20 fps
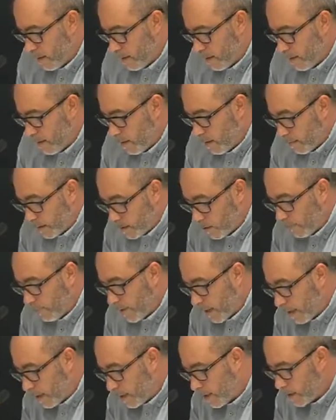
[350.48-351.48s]
El bando
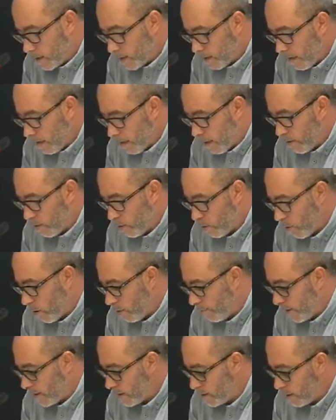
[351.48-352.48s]
franquista lanzó una
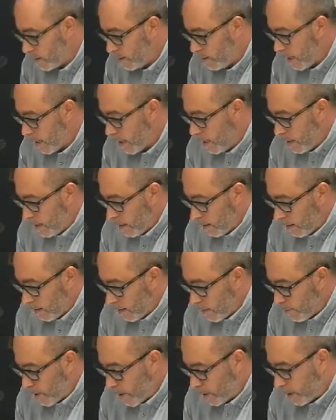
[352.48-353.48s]
ofensiva
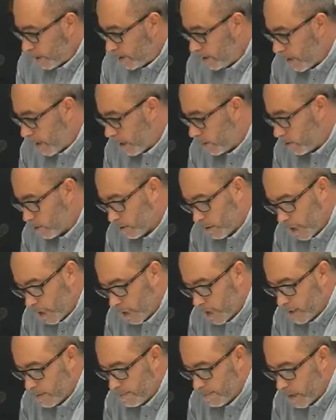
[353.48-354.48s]
que pretendía cortar
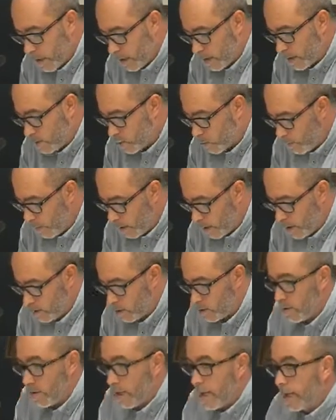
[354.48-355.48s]
las vías de
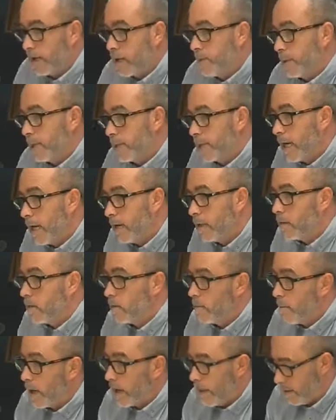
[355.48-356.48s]
suministro de la capital
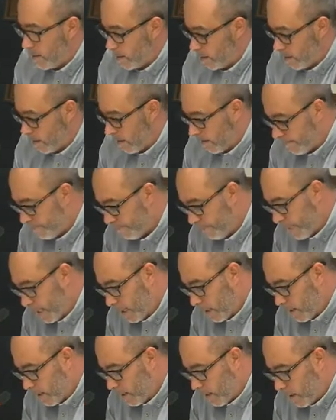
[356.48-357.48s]
con Valencia.
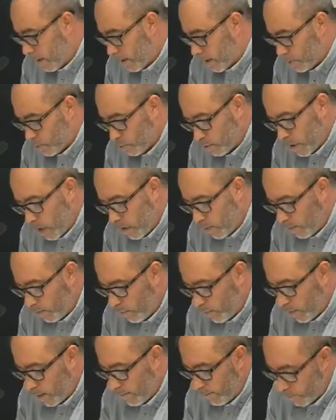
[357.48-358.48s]
El resultado
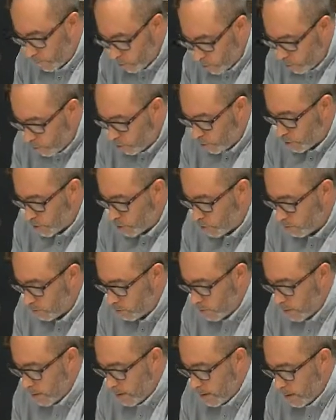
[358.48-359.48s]
fue infructuoso.
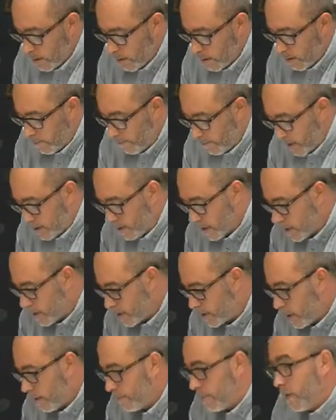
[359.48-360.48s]
El frente se
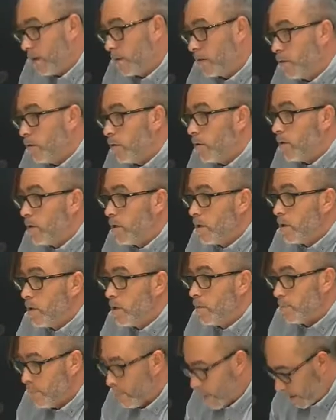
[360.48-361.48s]
estabilizó.
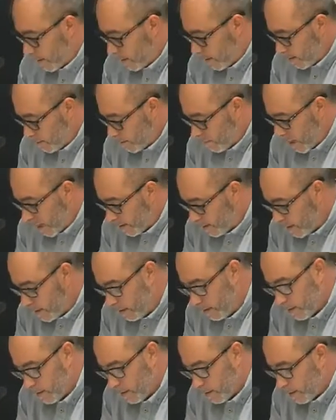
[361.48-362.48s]

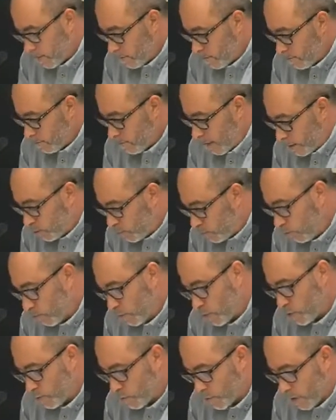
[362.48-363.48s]
Madrid mantuvo sus